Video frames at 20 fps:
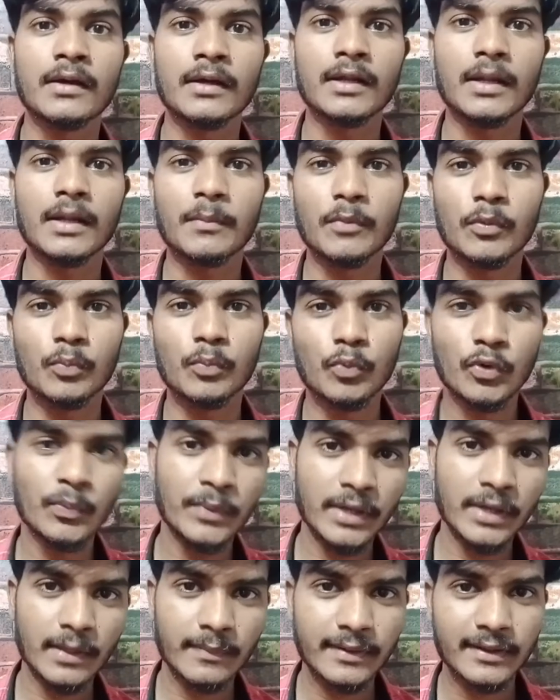நம்ம
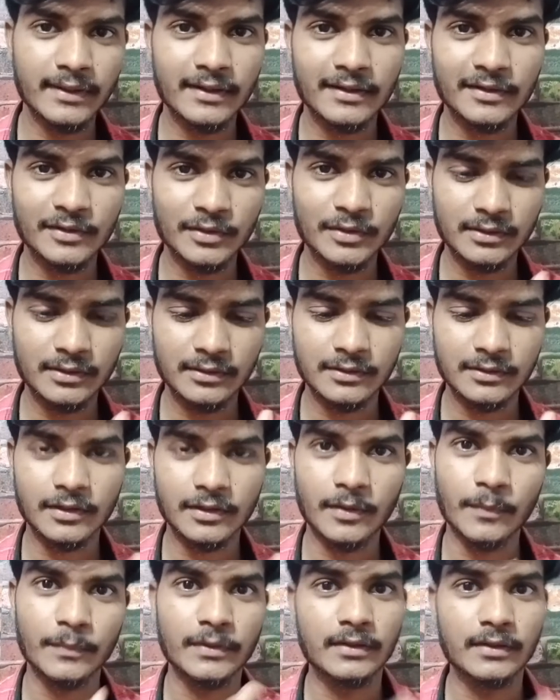பூமி அப்படிங்கிறது
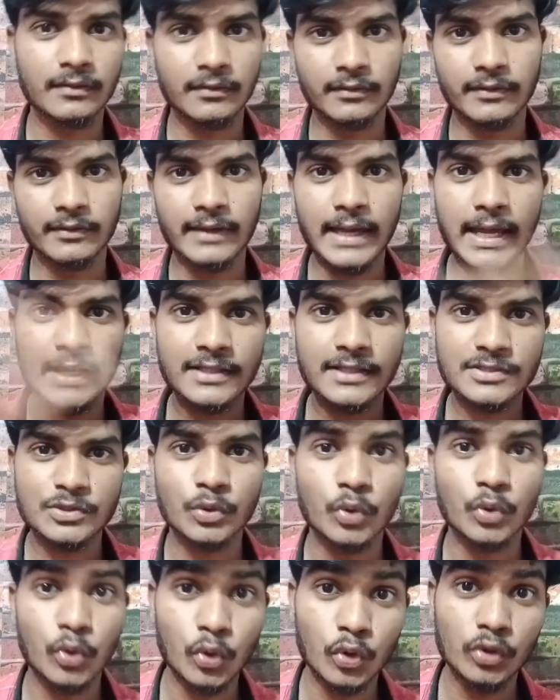நம்ம இந்த கேலக்ஸி
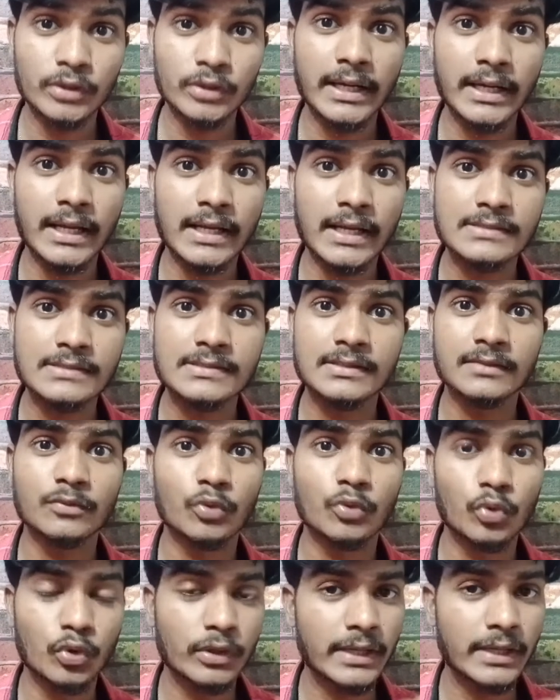ஹோல் கேலக்ஸி
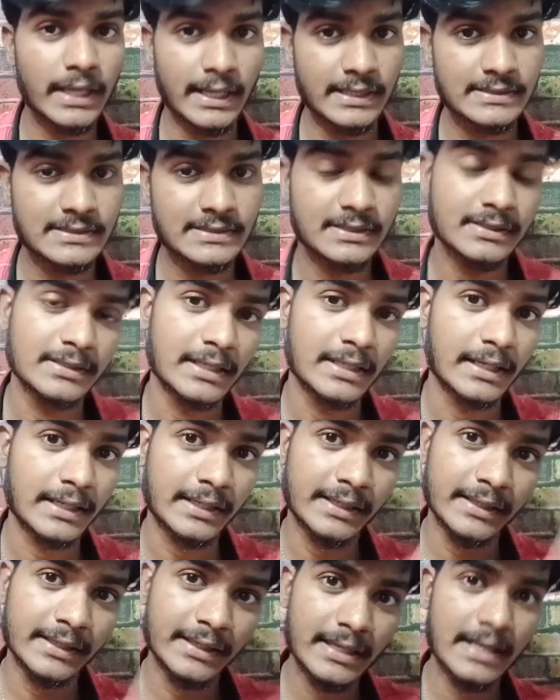ஒரு கேலக்ஸியில்
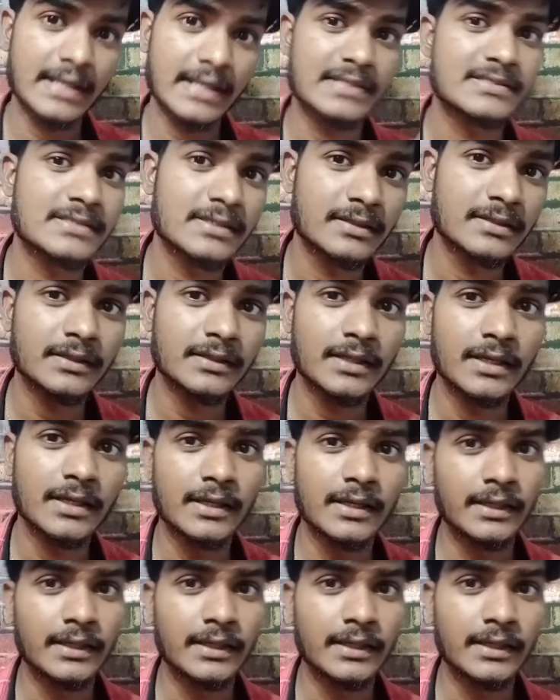நிறைய கேலக்ஸி இருக்குது